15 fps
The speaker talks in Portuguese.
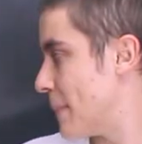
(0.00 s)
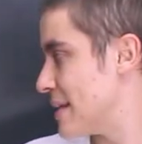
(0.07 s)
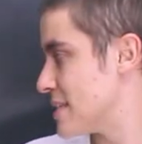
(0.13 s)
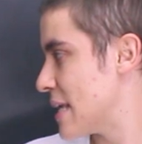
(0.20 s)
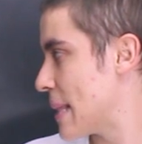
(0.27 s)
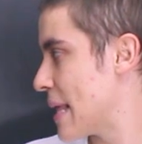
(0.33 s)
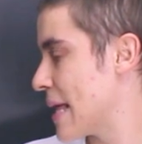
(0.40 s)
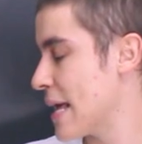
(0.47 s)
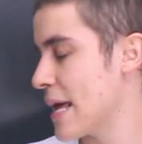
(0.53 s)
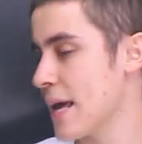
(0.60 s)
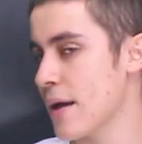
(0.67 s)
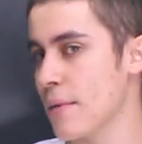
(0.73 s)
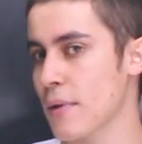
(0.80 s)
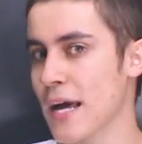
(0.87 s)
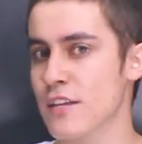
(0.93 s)
mas ela
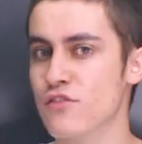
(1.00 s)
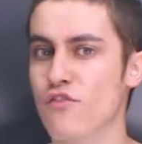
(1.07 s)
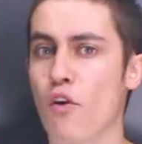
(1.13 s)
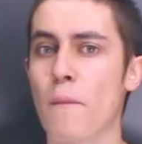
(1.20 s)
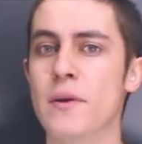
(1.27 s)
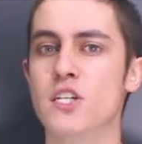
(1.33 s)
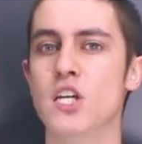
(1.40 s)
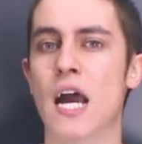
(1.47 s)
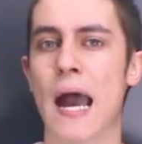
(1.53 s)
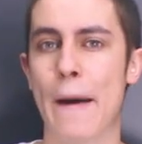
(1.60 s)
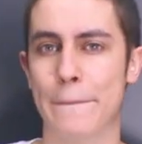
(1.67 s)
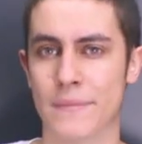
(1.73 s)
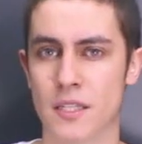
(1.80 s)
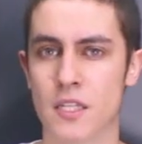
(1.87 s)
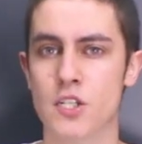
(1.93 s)
é razoavelmente
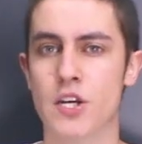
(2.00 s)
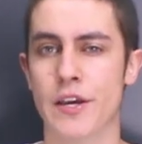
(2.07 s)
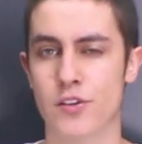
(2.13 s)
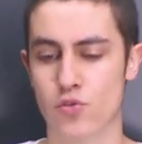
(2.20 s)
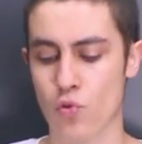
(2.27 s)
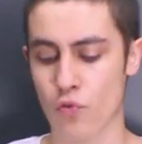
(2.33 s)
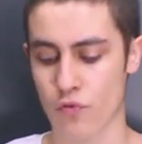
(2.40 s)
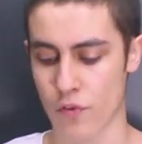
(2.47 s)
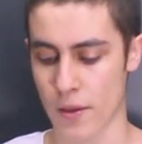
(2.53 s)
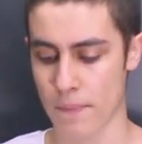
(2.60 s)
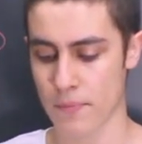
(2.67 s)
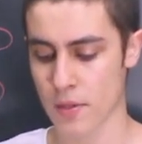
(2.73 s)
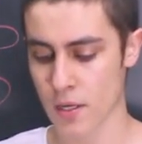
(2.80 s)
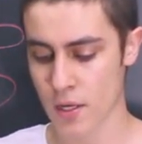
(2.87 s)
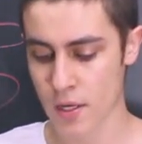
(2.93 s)
rápida de
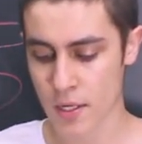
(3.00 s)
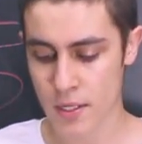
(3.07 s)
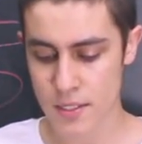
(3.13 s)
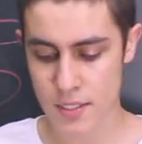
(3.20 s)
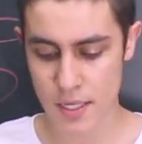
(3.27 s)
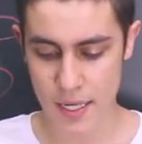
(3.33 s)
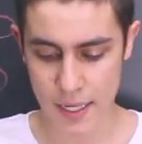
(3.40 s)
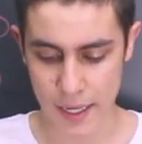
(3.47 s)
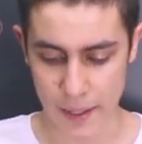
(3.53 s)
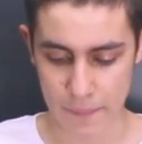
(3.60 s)
resolver. Se liga